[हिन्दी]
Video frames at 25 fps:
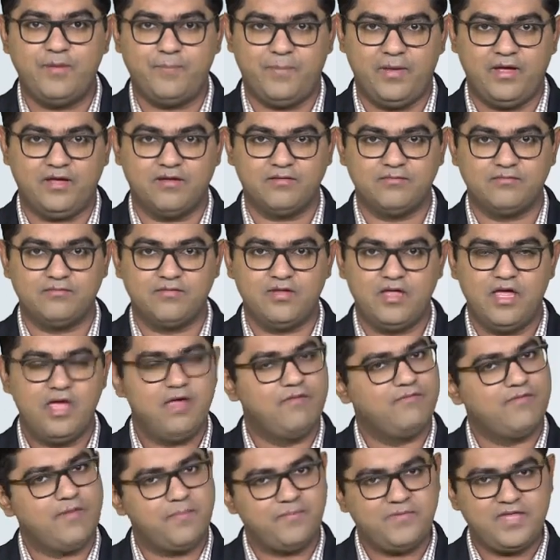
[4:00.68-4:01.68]
फ्लिपिंग
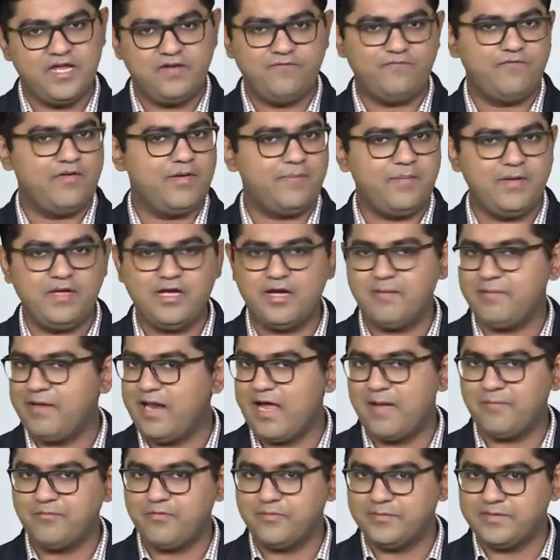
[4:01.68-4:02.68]
वेबसाइट फ्लिपिंग का
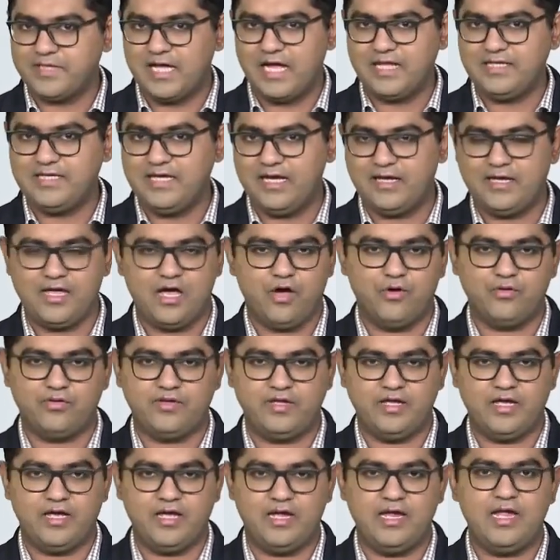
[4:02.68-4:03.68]
मैंने आपको बता दिया क्या
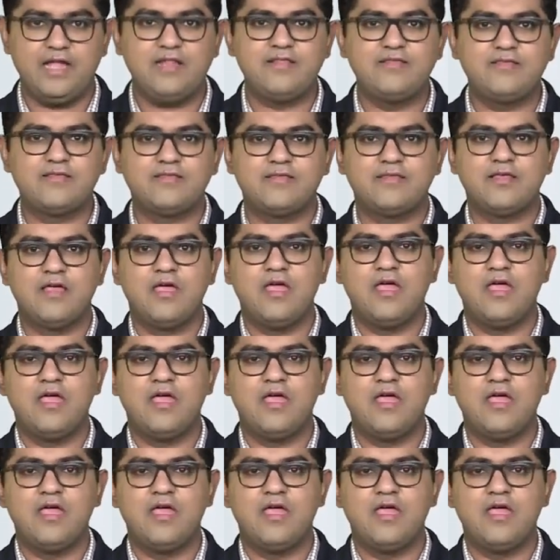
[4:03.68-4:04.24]
होती है इट्स